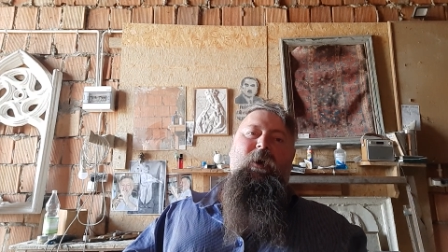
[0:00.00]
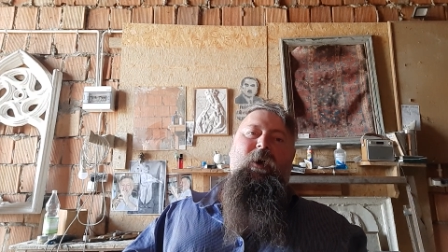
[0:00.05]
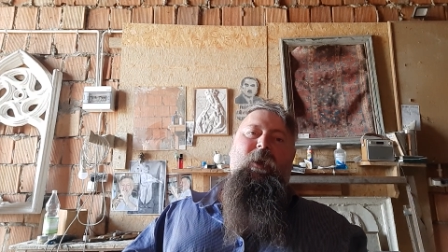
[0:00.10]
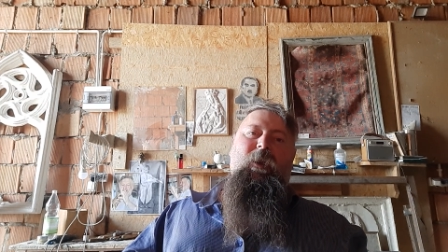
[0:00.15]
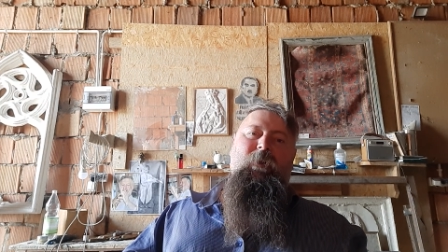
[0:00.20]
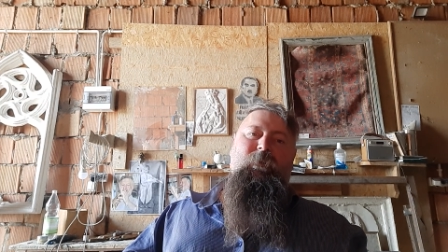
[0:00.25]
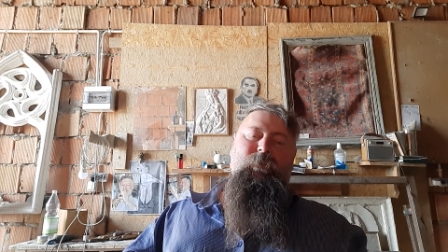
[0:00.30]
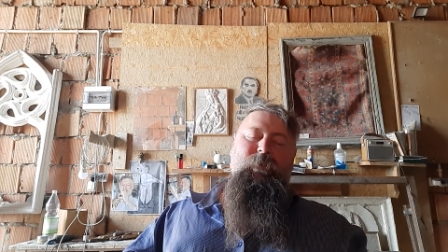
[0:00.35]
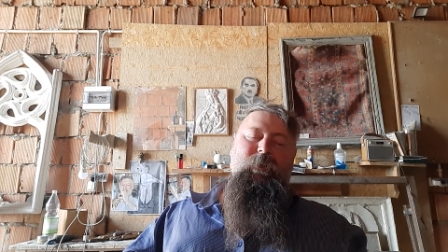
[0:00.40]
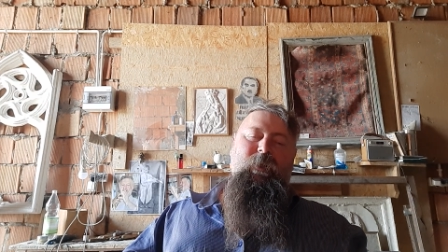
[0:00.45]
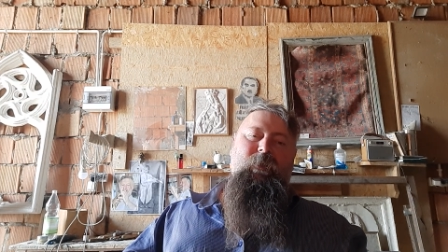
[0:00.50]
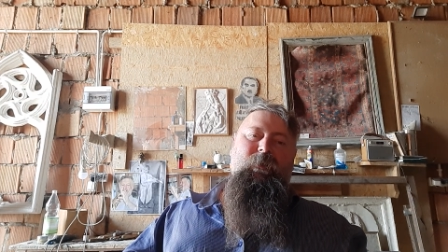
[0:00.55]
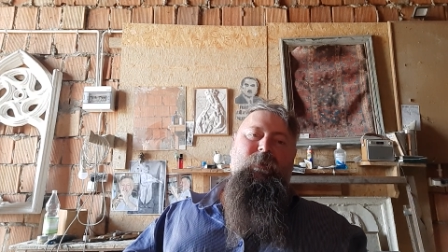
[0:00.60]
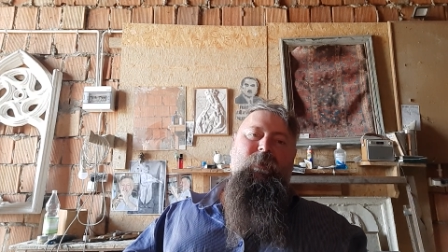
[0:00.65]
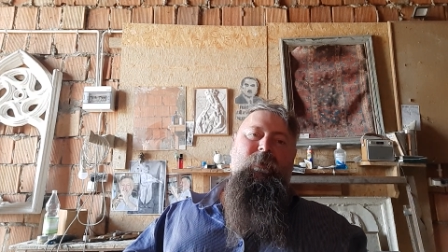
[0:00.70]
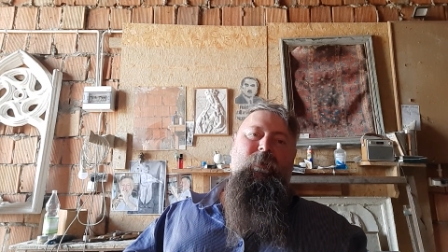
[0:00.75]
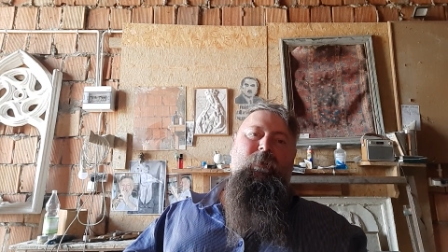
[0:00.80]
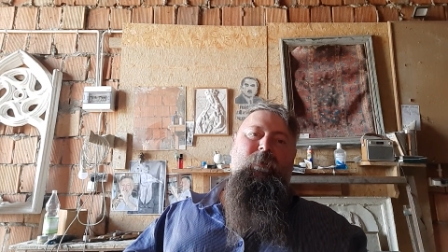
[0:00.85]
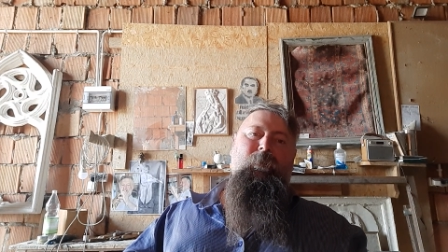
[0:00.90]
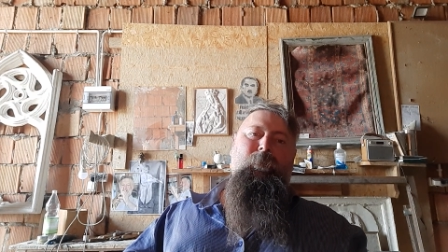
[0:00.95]
ale już nie
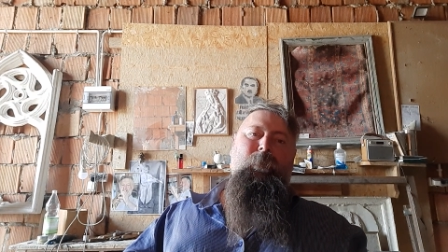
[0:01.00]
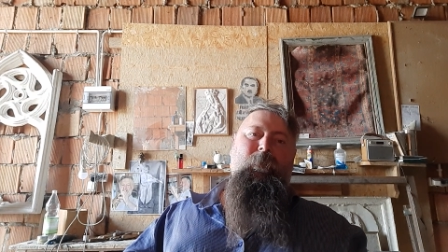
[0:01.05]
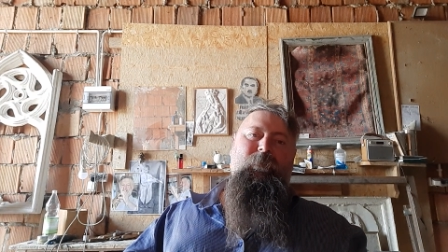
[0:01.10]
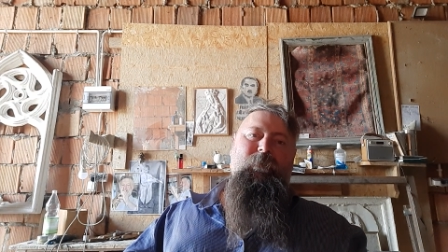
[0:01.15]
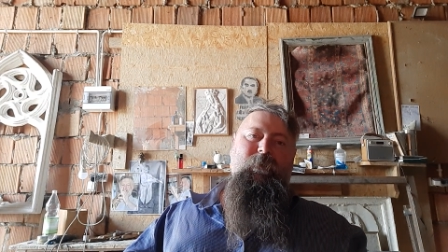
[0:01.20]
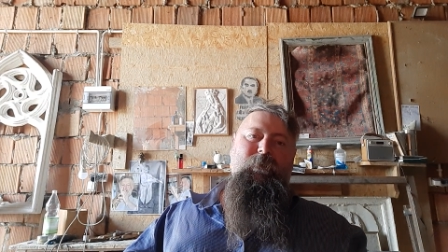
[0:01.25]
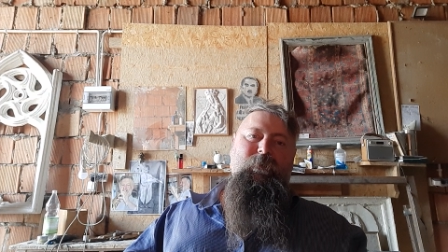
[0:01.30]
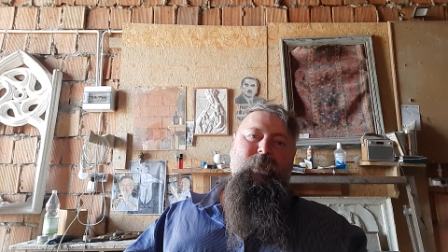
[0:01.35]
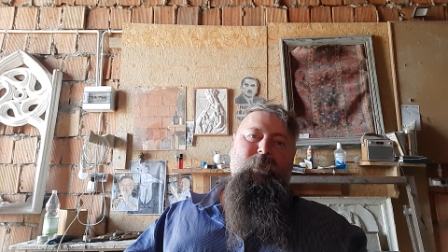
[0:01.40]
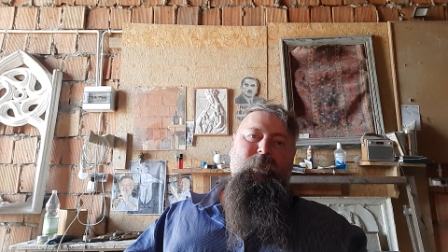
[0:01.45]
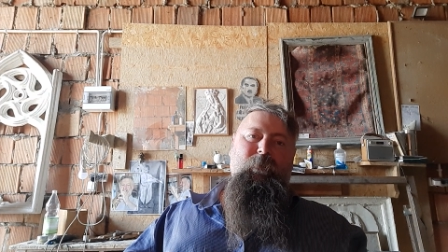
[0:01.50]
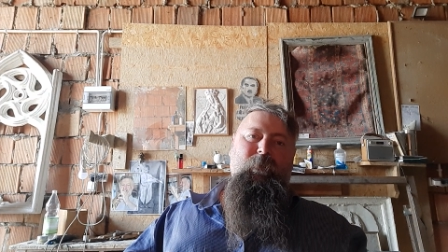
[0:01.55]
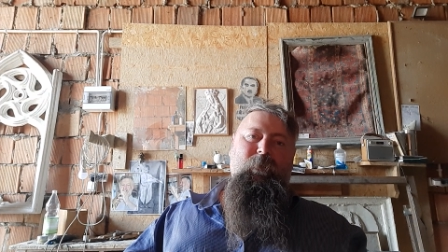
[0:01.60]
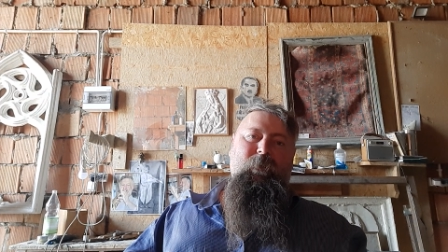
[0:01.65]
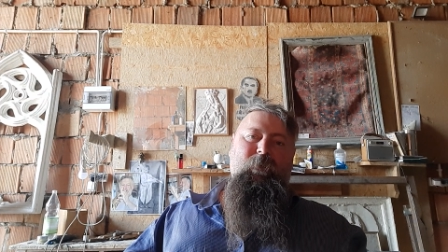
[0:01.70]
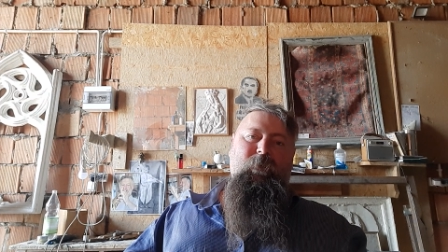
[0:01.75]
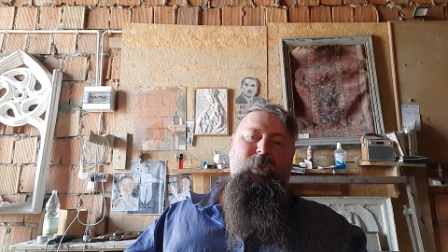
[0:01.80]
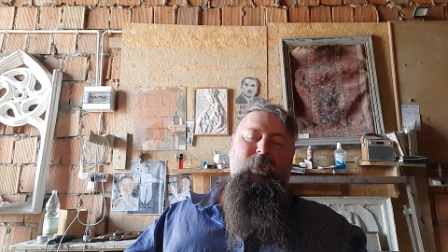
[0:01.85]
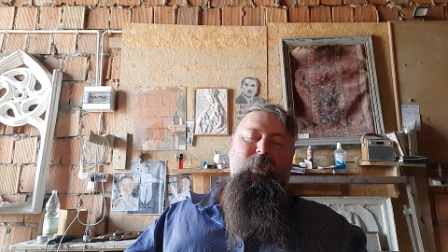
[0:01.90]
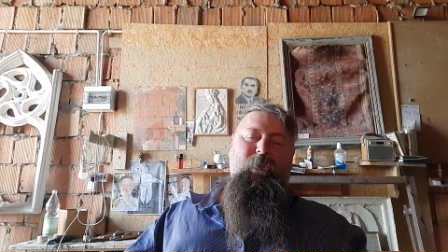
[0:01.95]
powiedzą
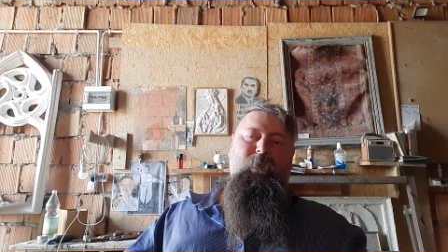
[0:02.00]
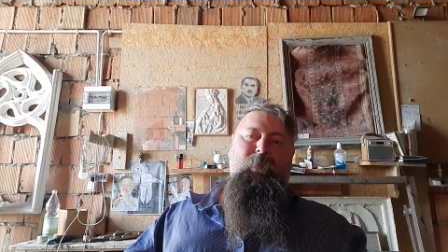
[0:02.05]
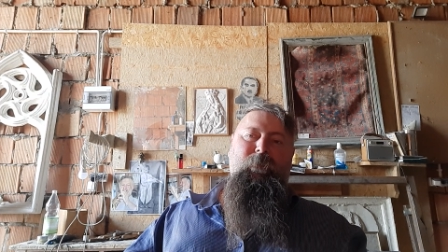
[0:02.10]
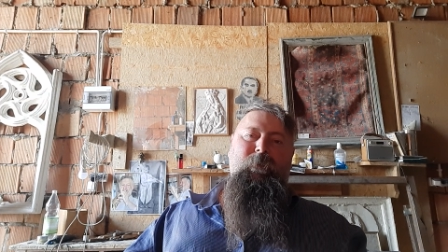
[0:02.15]
e,